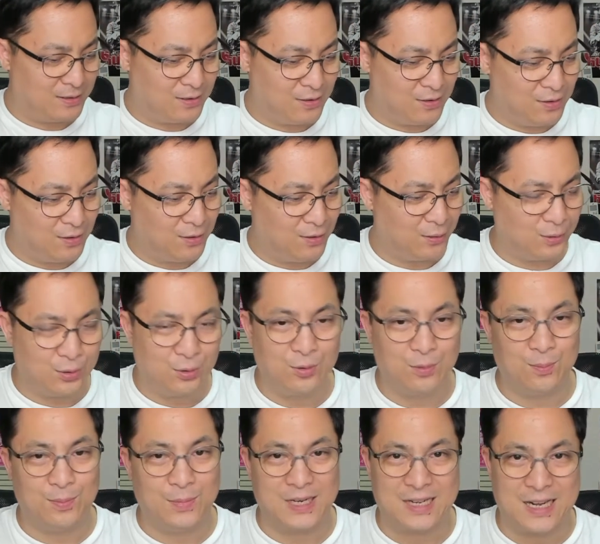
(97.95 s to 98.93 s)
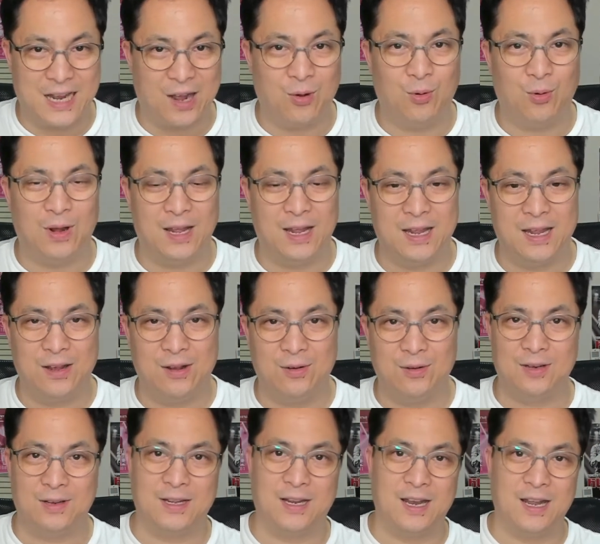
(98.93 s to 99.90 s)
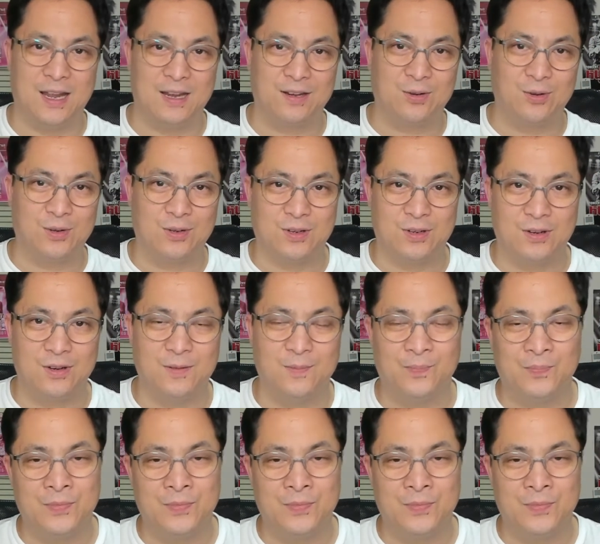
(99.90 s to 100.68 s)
ก็มันเก่าแล้วหลายๆคนก็